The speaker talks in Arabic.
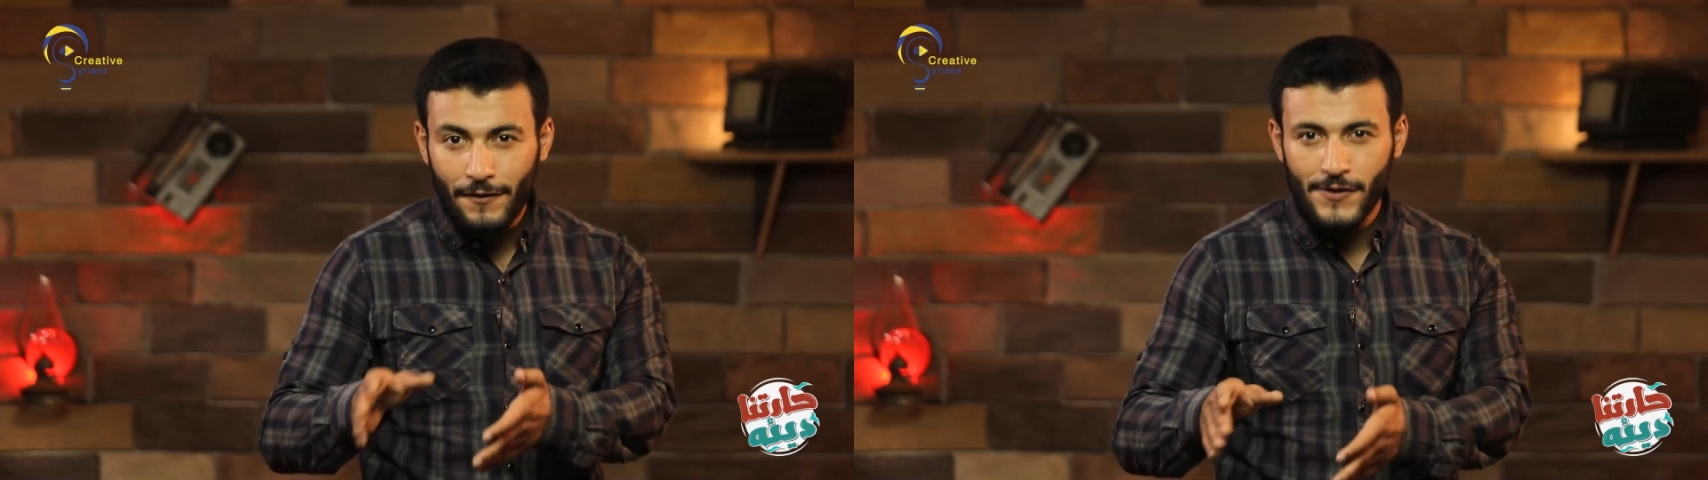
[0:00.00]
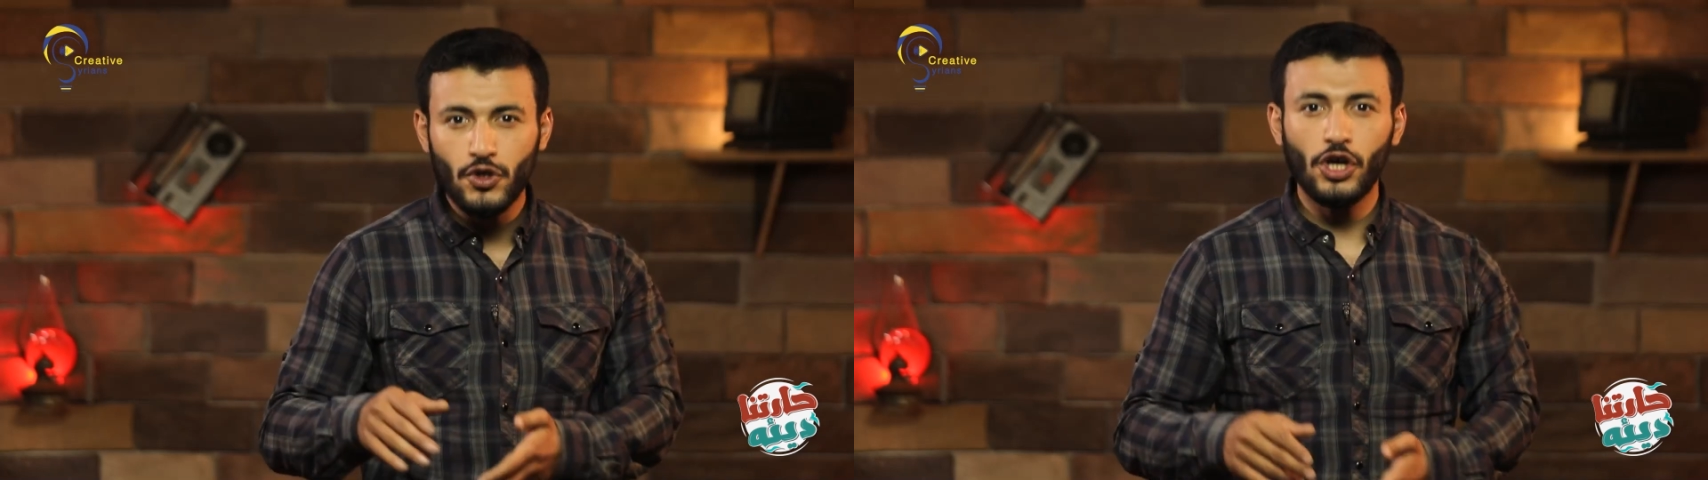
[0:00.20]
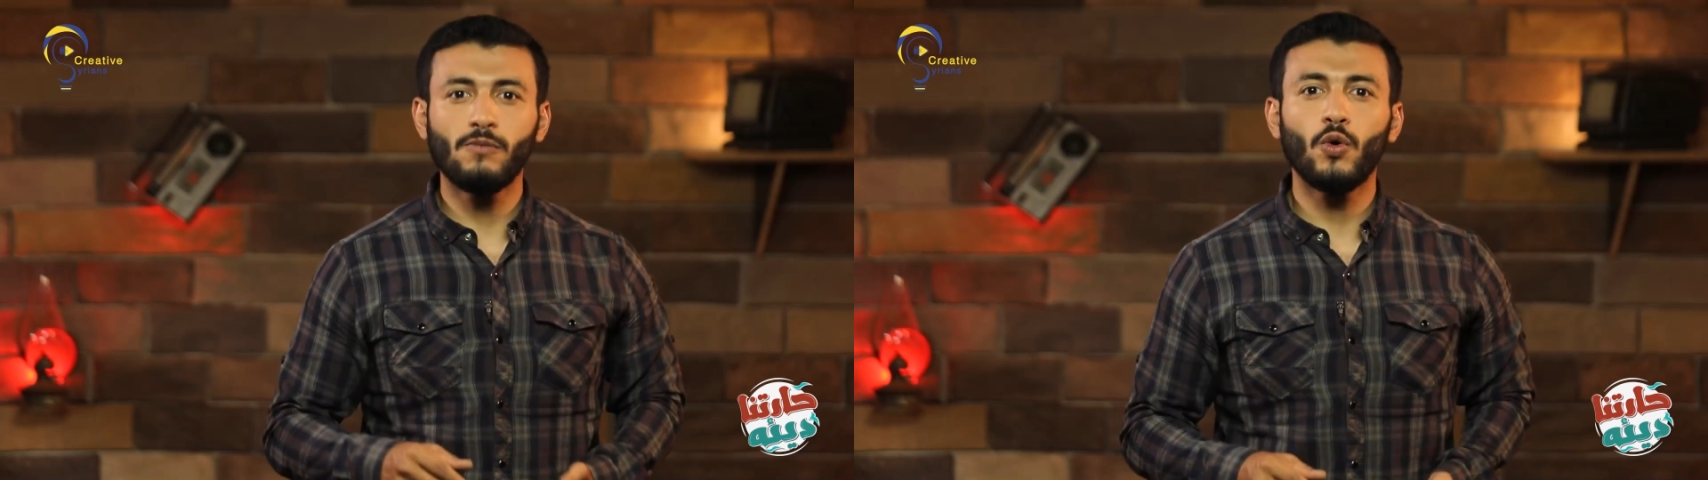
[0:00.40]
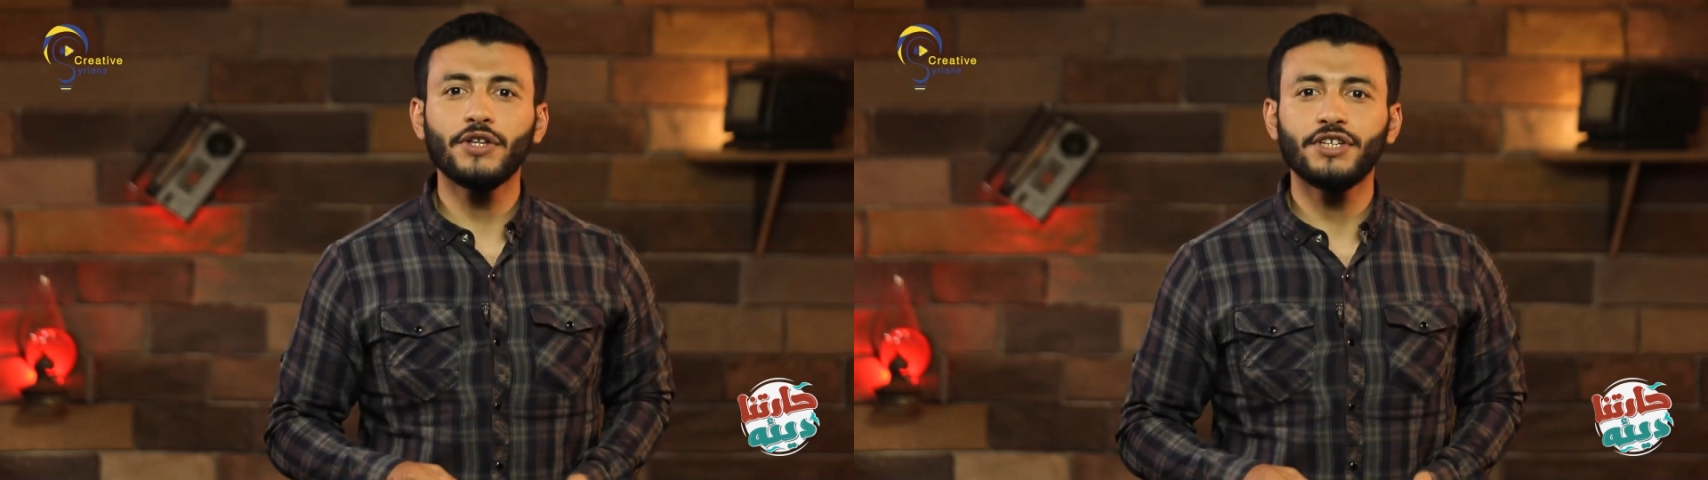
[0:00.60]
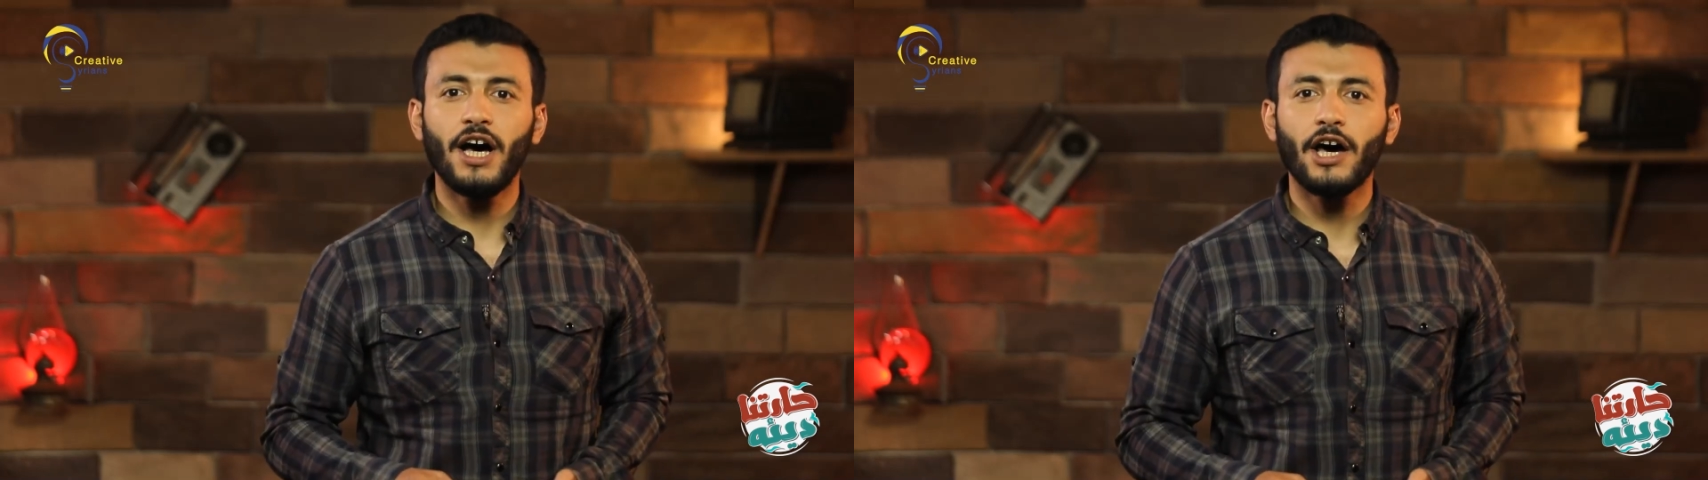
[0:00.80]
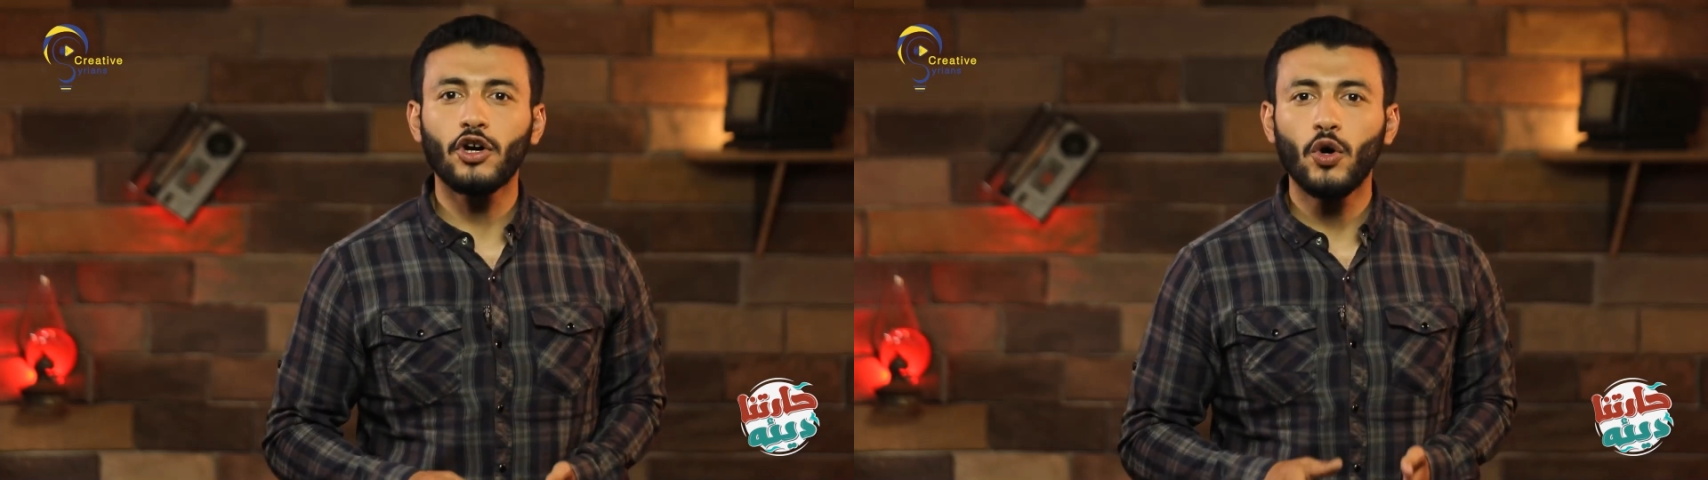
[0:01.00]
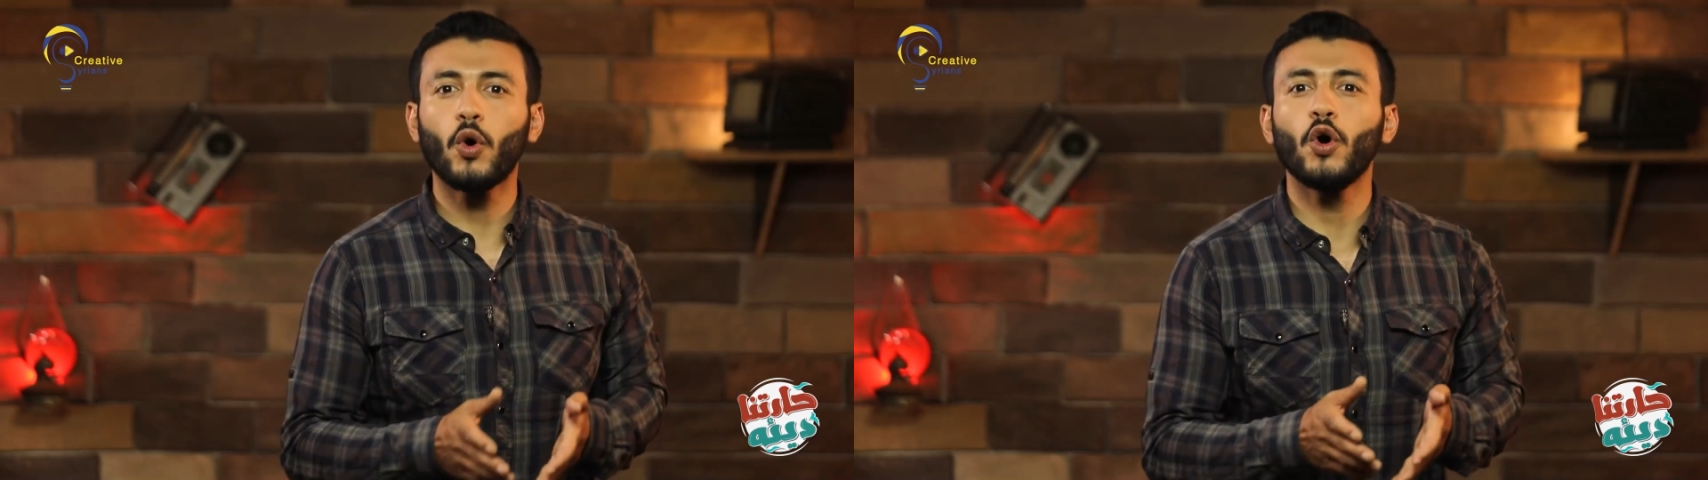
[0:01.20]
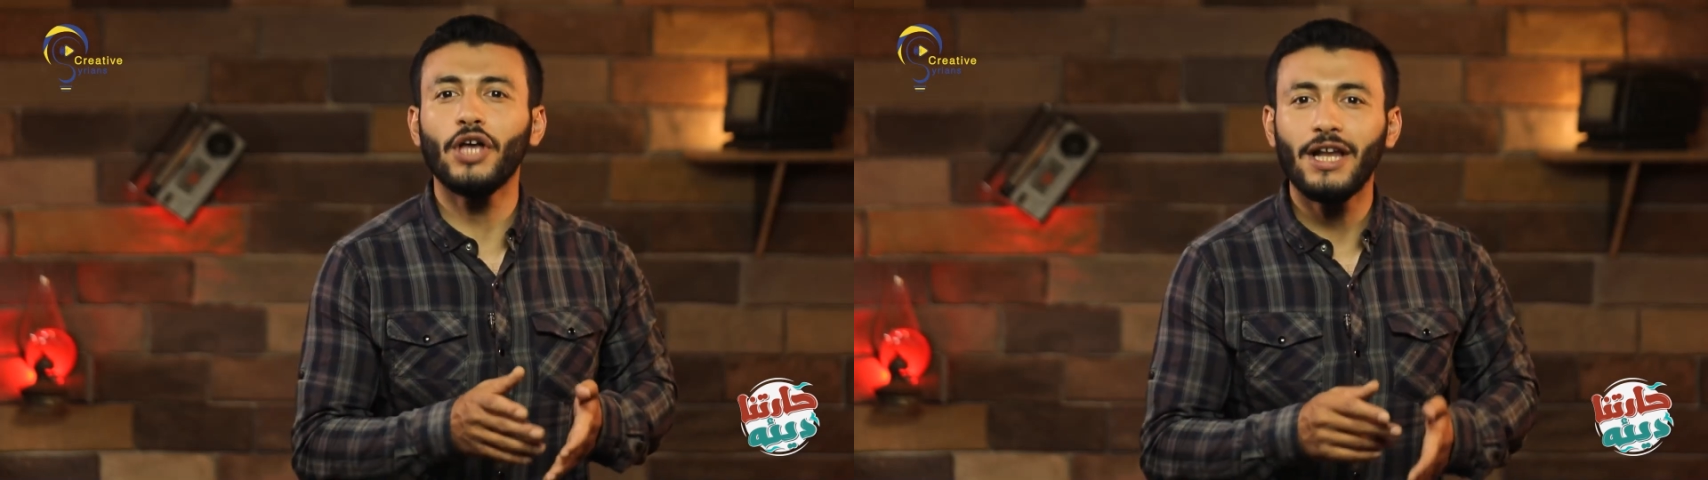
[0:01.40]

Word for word: نفسه المواطن حرق وخود